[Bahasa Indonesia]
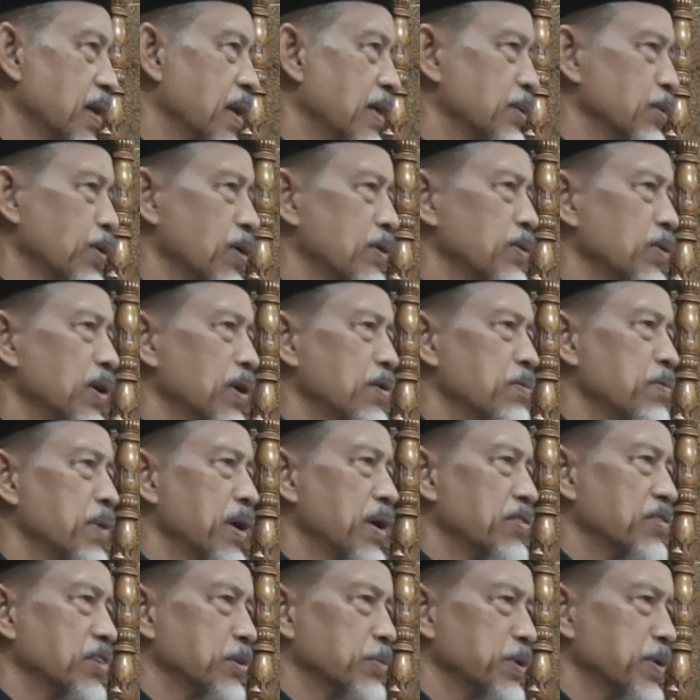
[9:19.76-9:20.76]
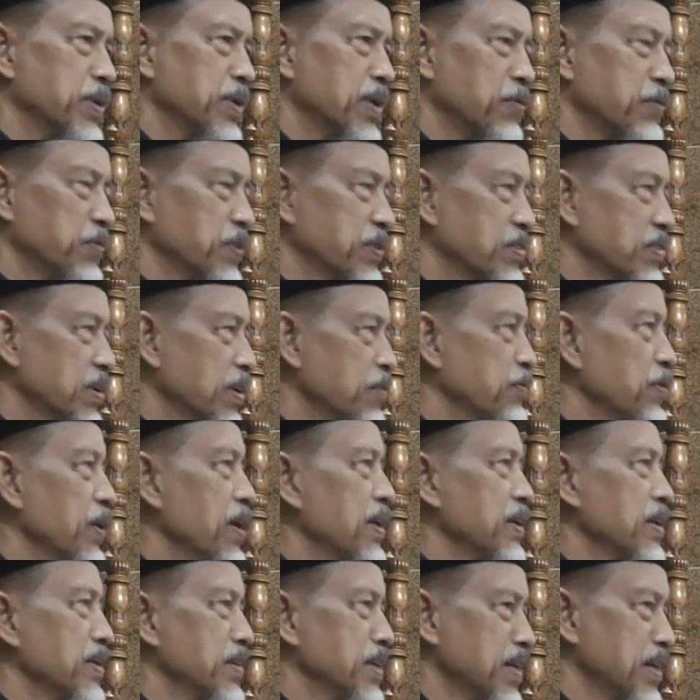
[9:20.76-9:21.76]
Atau Allahumma asibirna fis
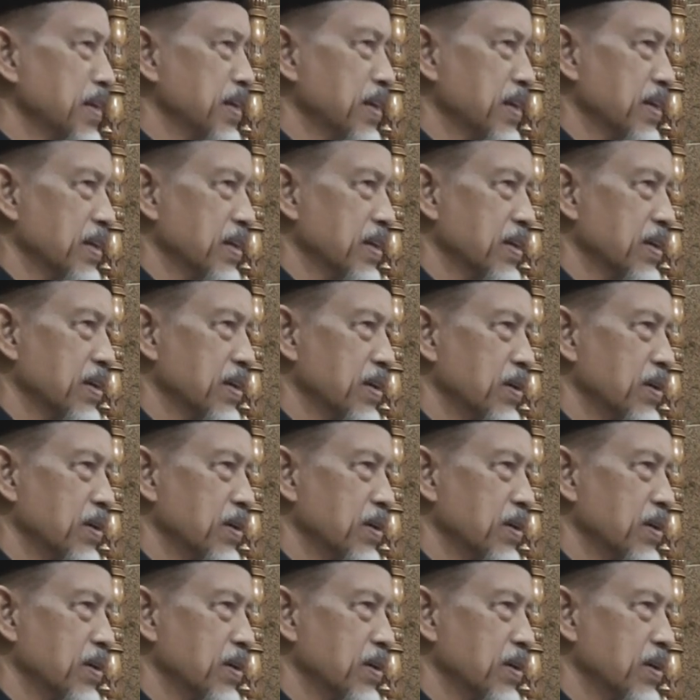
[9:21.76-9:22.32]
safarina